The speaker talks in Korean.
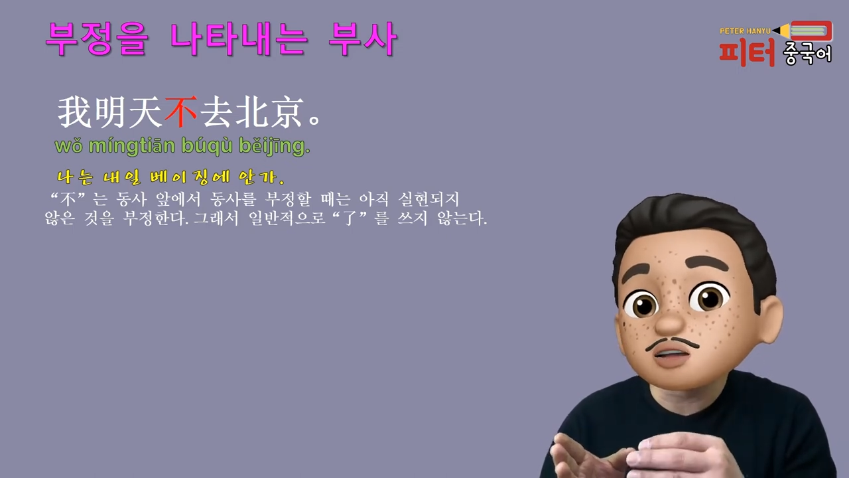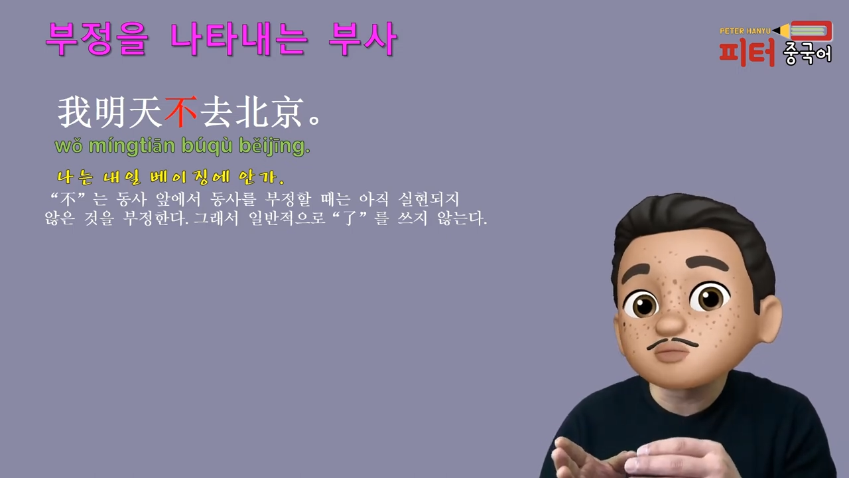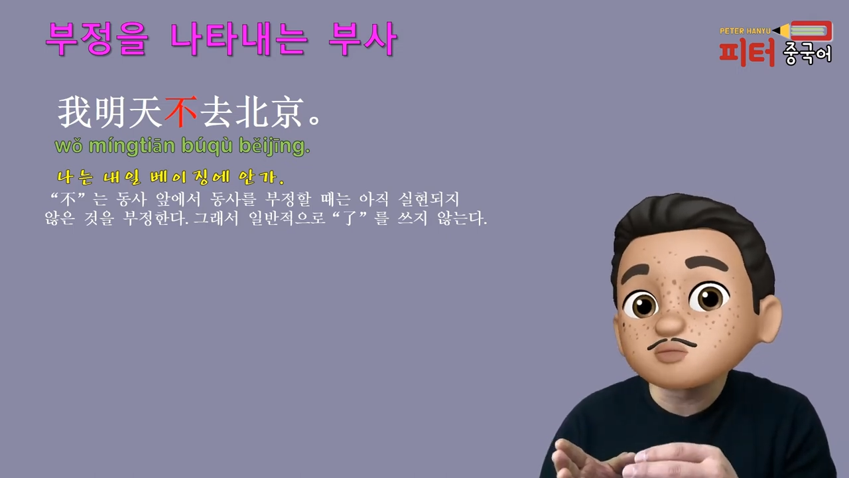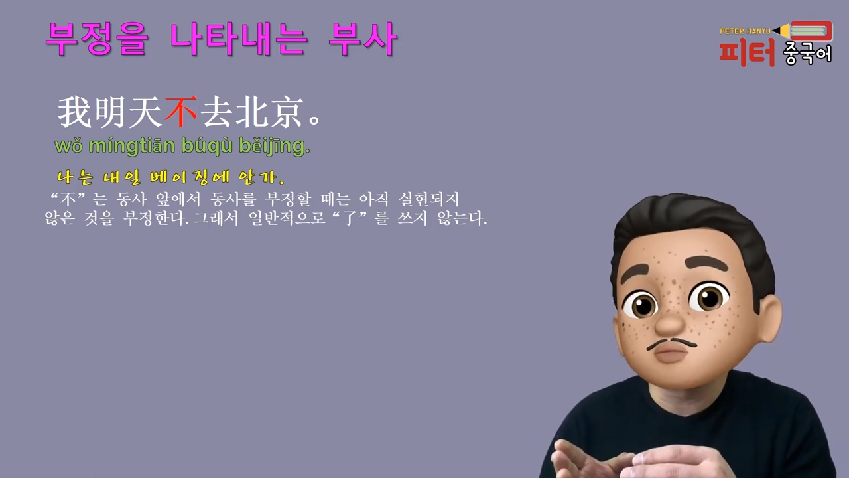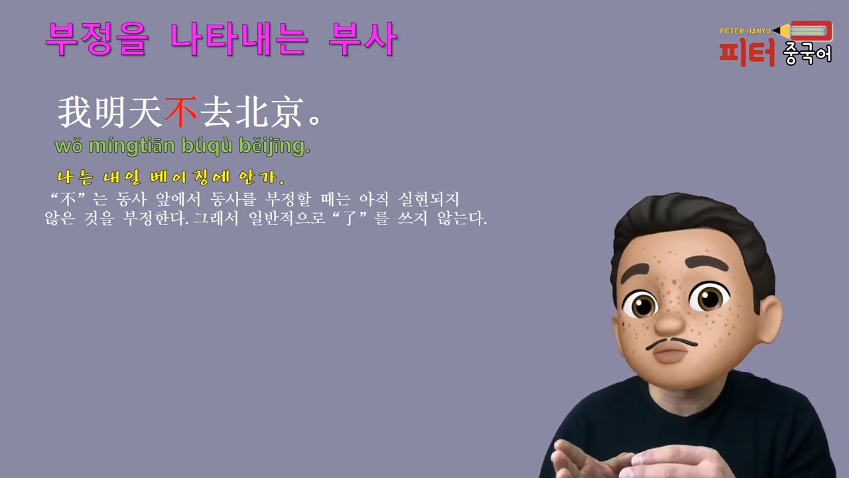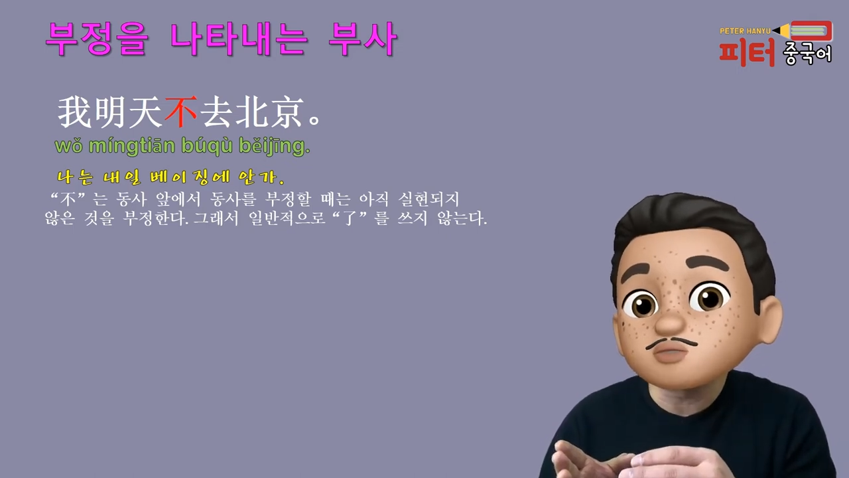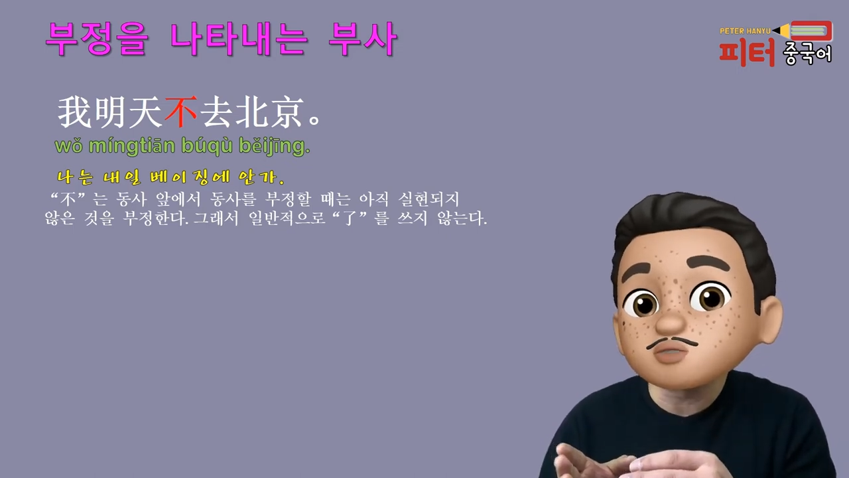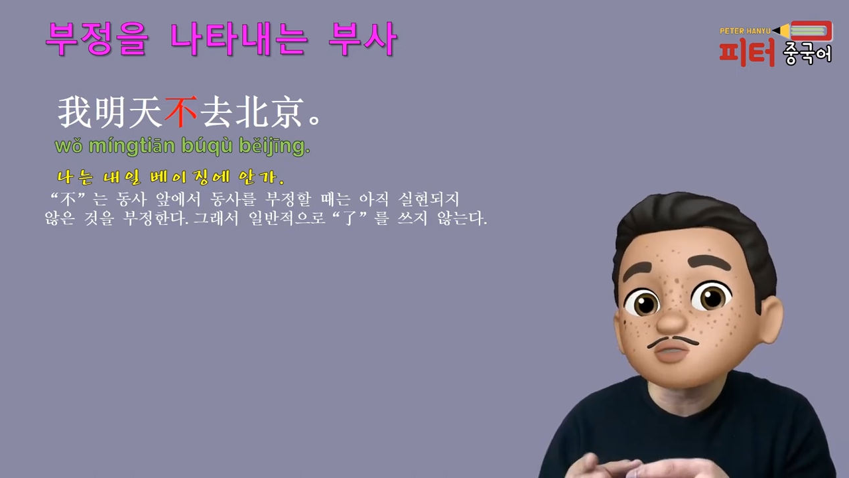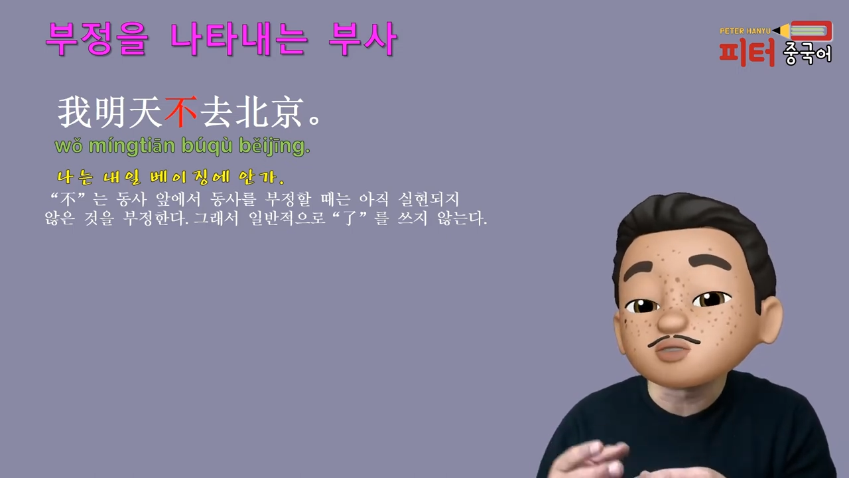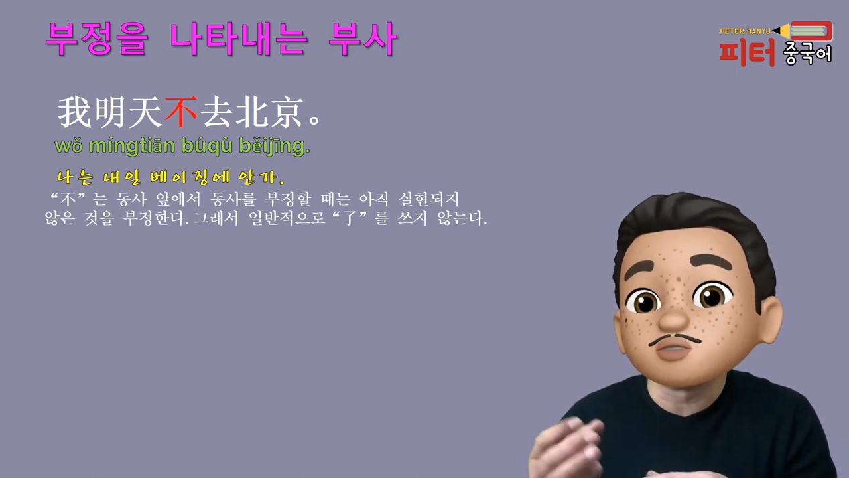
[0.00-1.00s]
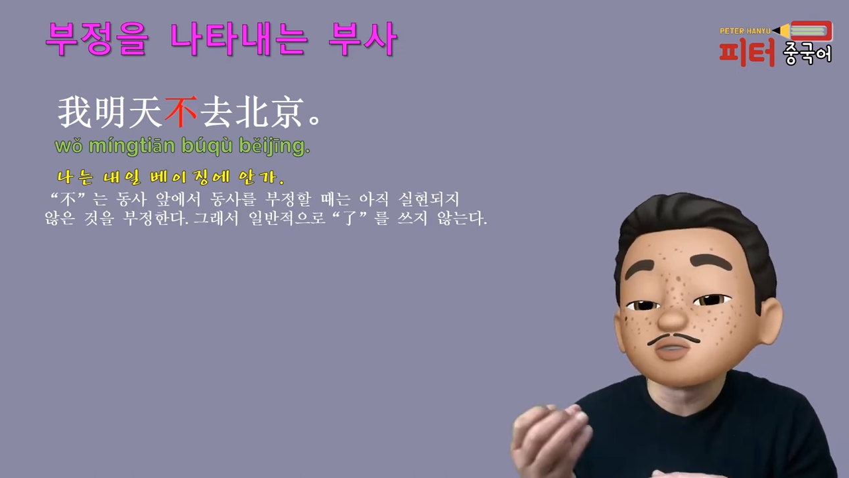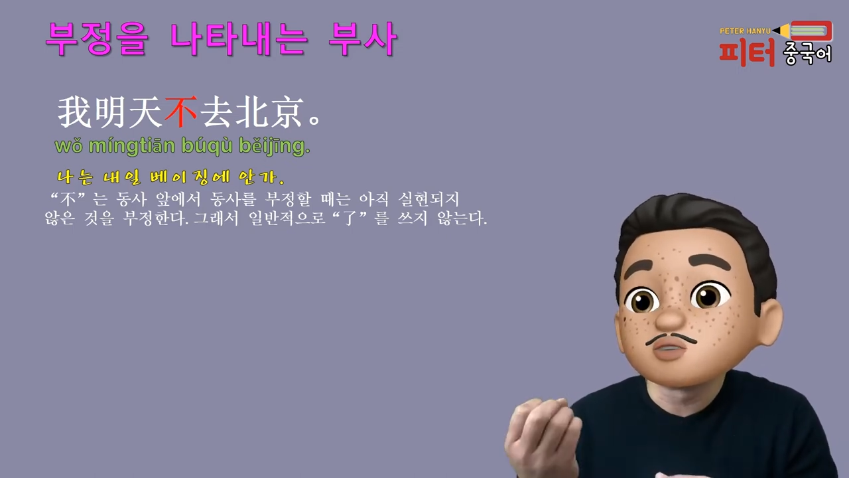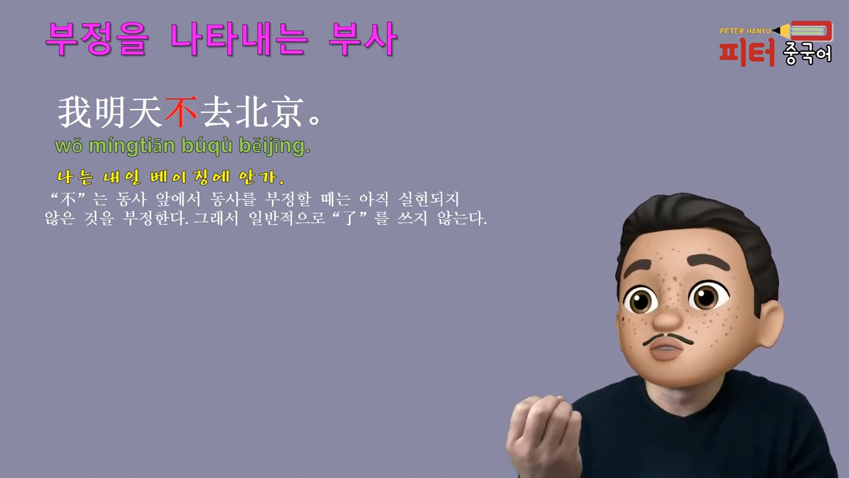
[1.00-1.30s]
이 뿌는